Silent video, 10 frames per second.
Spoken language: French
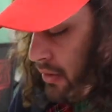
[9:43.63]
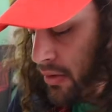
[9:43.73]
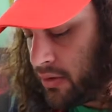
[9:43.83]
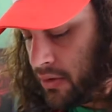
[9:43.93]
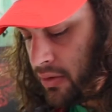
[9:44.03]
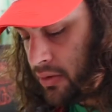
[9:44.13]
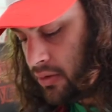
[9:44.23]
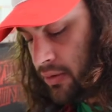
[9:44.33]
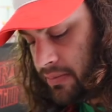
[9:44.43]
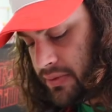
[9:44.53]
Euh,
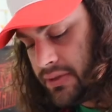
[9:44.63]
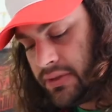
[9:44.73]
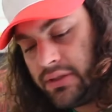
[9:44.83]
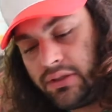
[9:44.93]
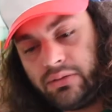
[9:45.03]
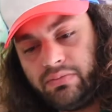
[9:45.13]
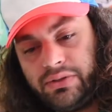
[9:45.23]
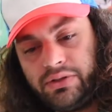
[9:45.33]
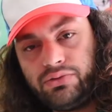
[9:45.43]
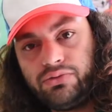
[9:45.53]
le petit
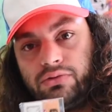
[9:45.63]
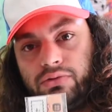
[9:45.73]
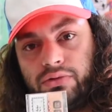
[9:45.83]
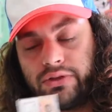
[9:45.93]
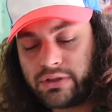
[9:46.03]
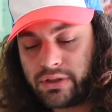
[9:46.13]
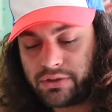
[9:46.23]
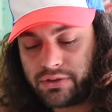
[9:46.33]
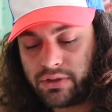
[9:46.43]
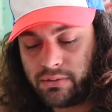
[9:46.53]
bijou de sac,
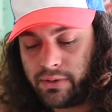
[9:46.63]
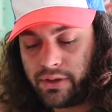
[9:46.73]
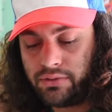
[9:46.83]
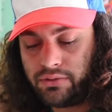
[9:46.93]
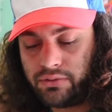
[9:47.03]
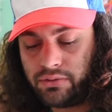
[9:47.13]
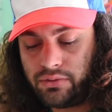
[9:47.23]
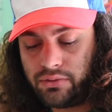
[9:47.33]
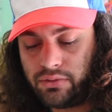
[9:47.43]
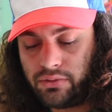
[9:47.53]
je sais pas,
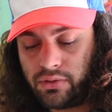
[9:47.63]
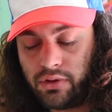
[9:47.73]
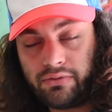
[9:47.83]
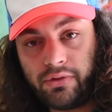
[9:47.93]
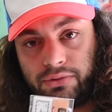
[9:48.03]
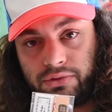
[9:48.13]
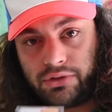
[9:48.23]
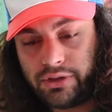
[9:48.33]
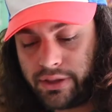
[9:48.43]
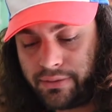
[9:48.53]
du... en forme de
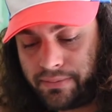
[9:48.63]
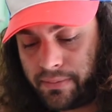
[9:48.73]
chien,